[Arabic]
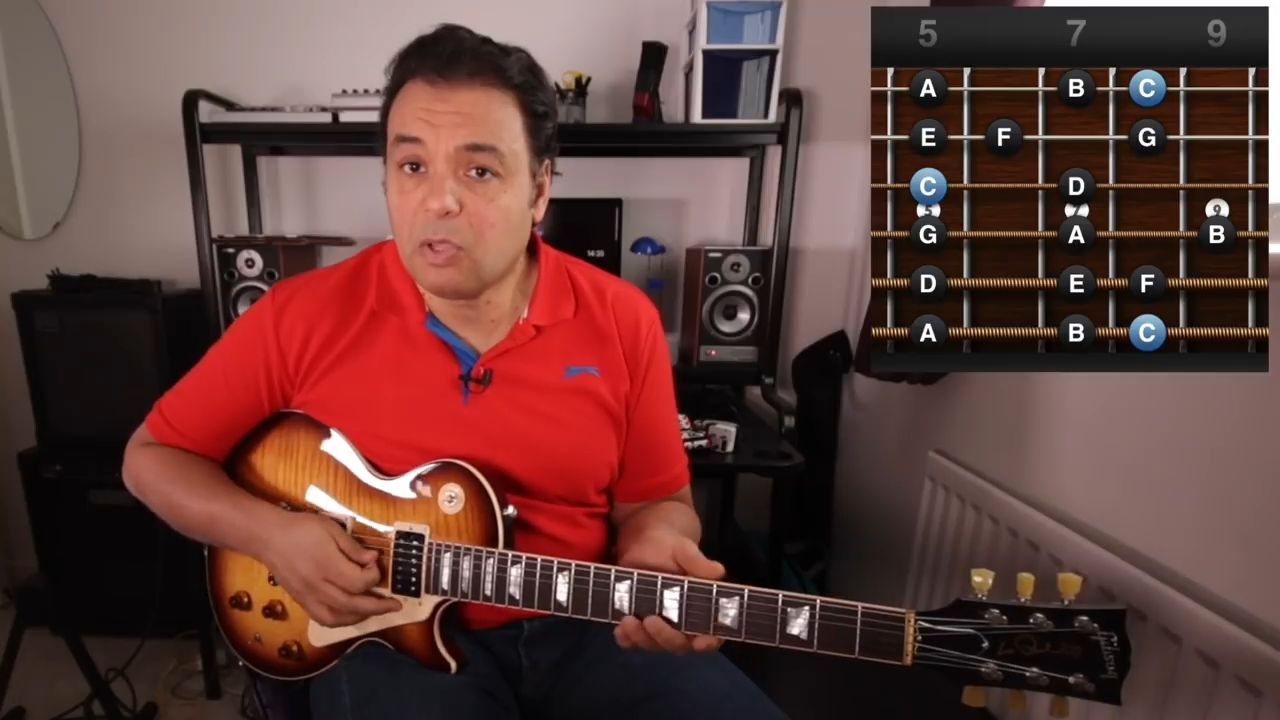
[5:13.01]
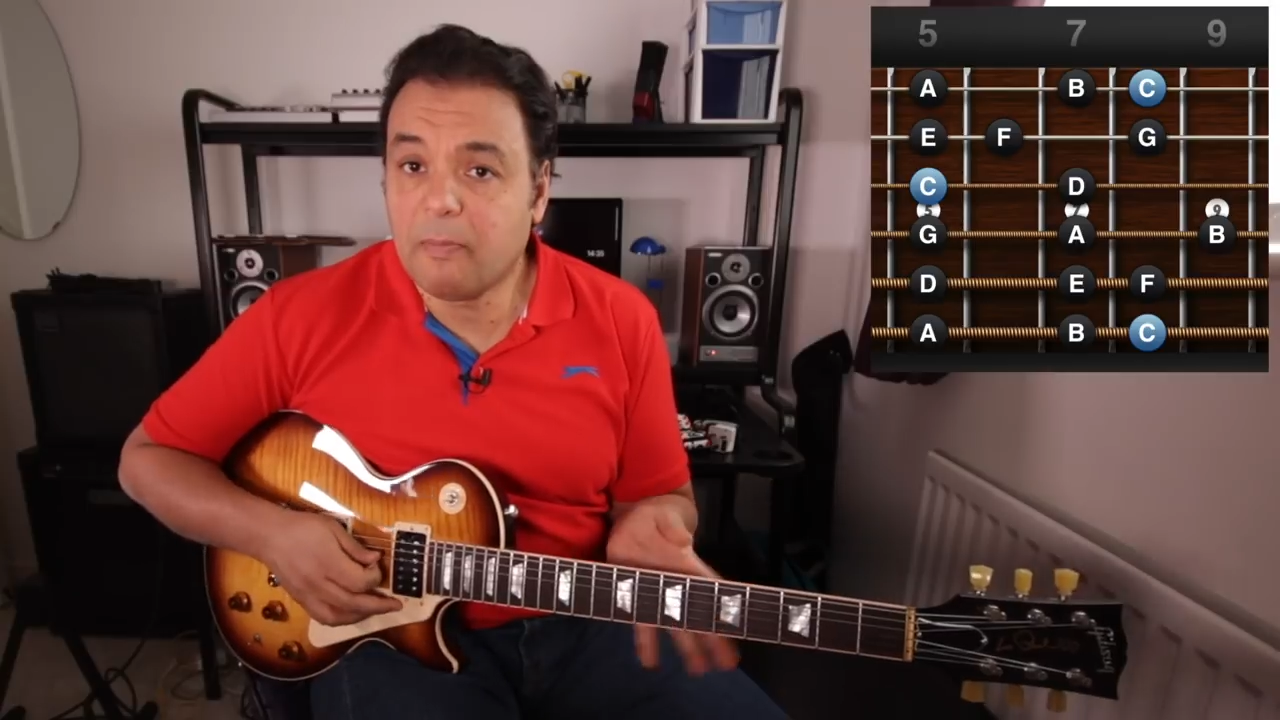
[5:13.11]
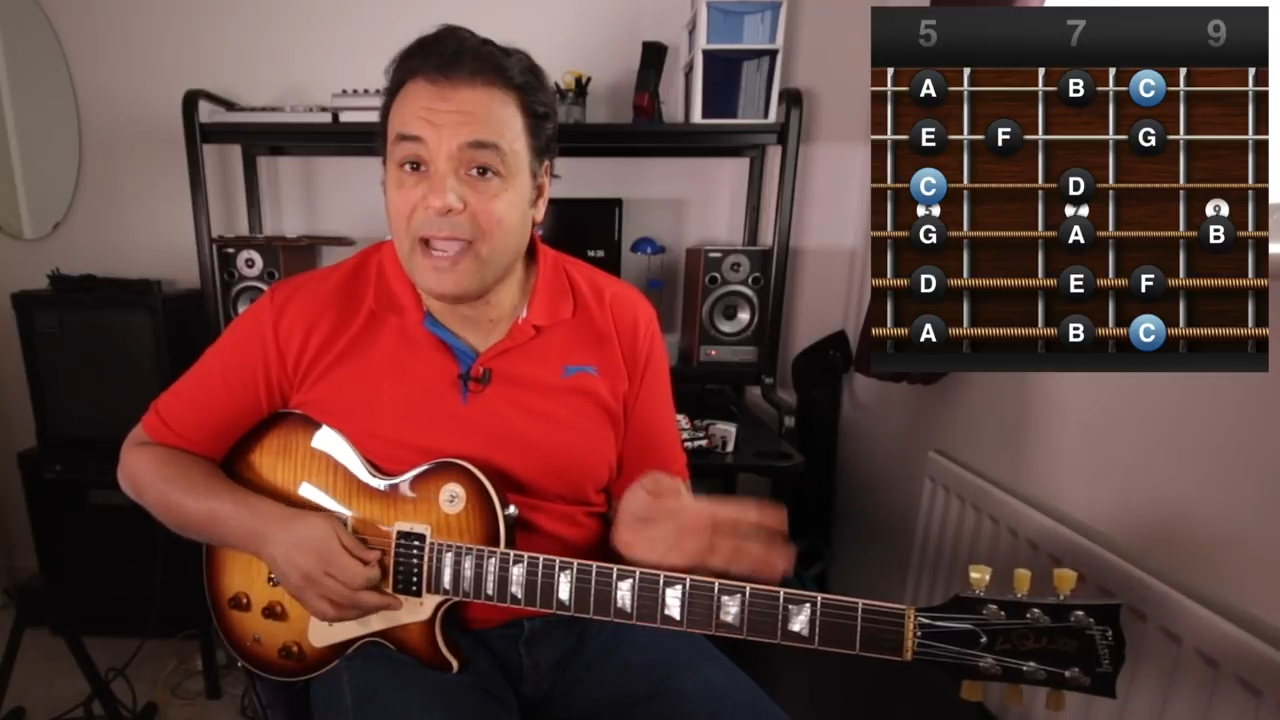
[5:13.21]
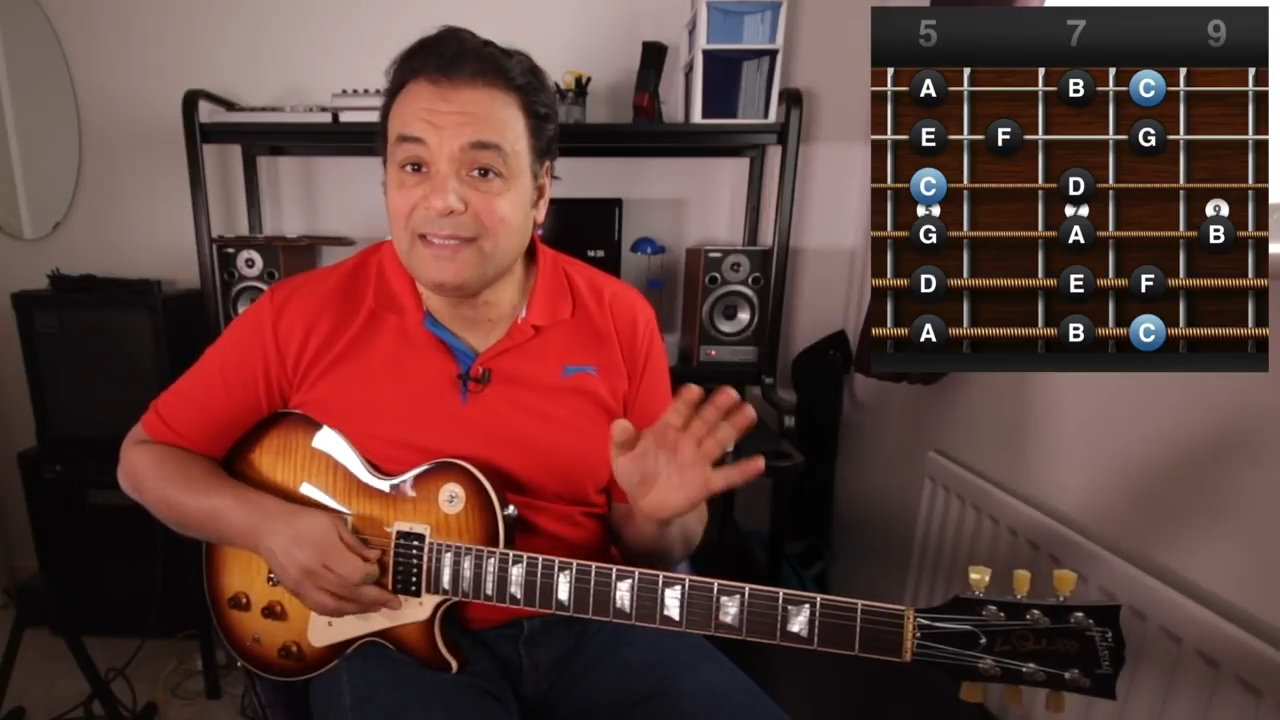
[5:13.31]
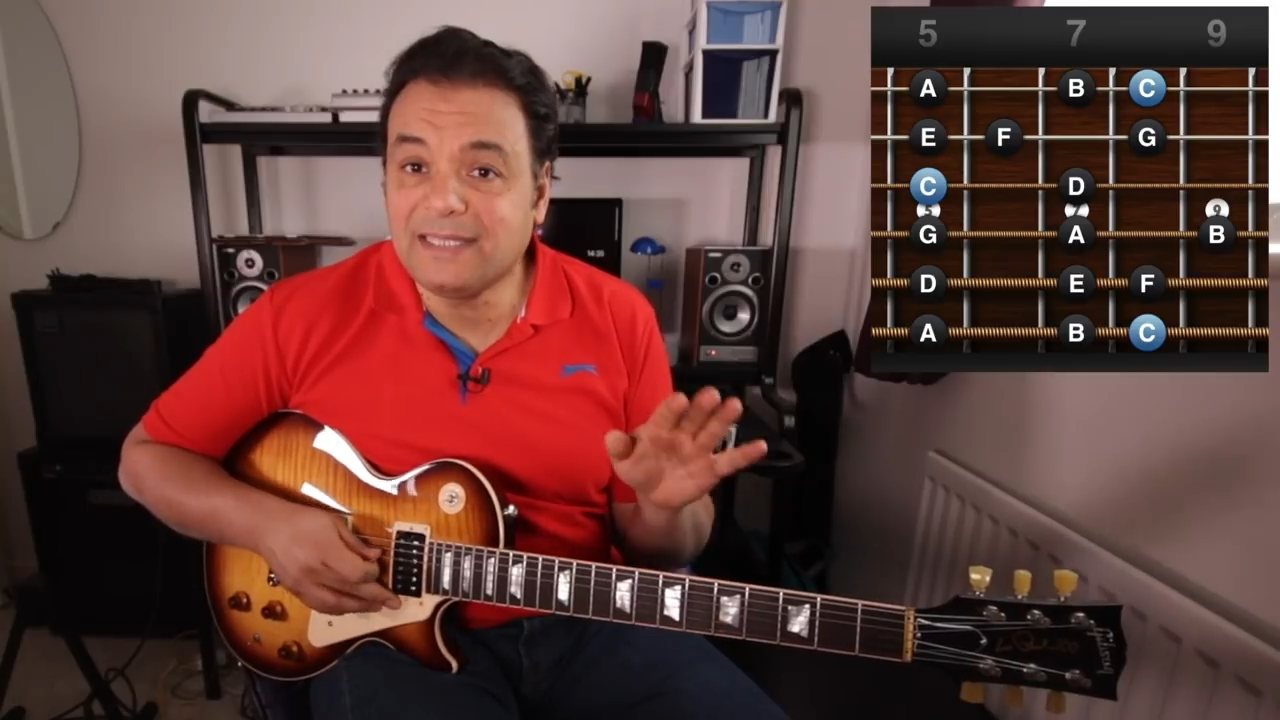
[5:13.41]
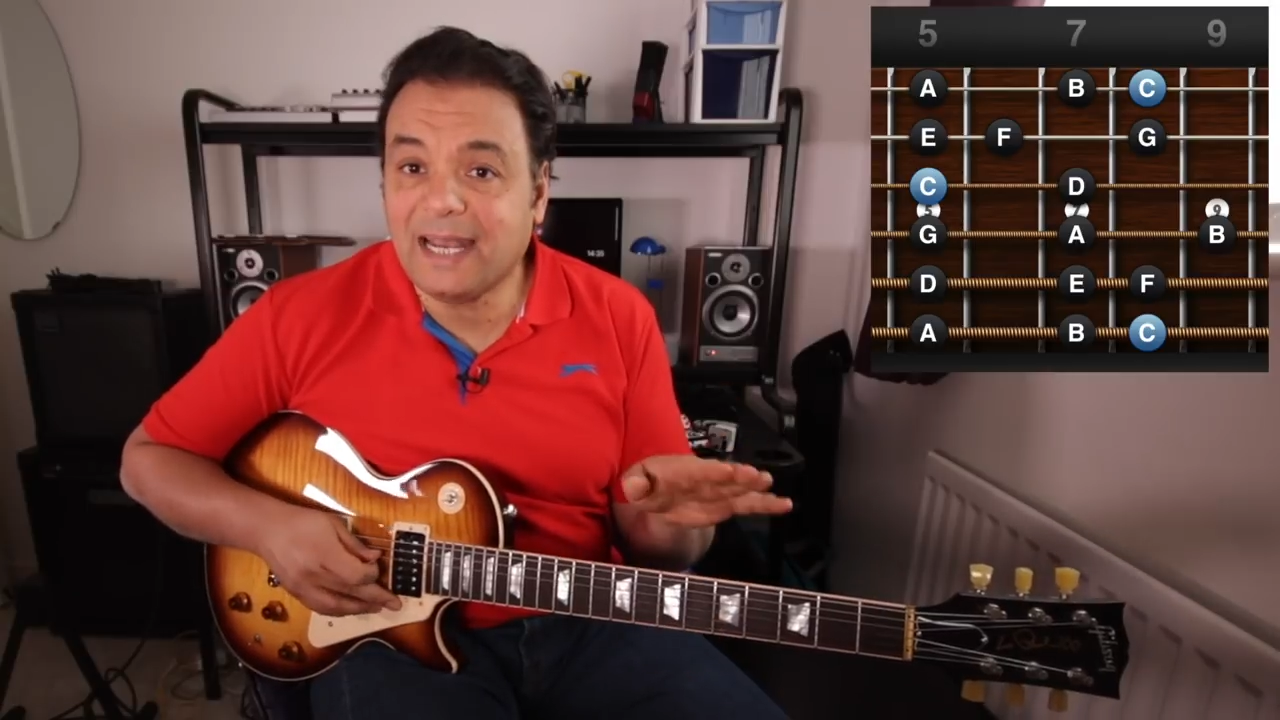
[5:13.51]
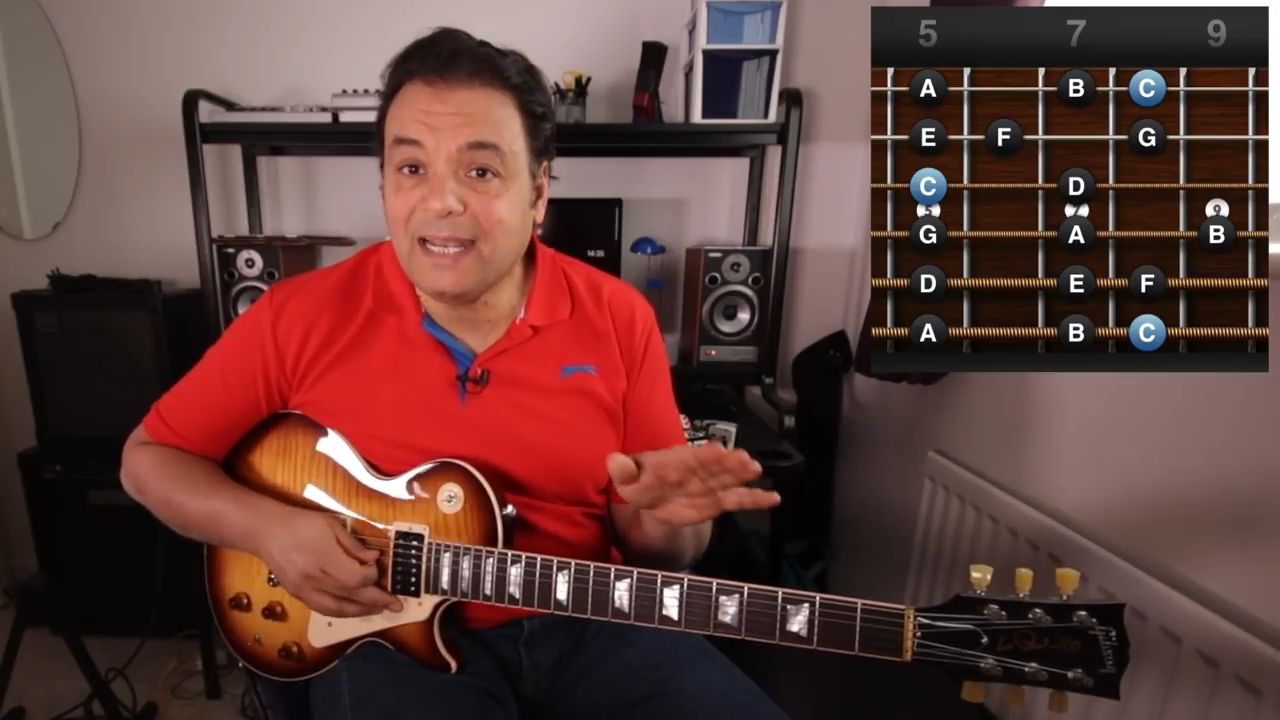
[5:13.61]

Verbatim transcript: بعدي على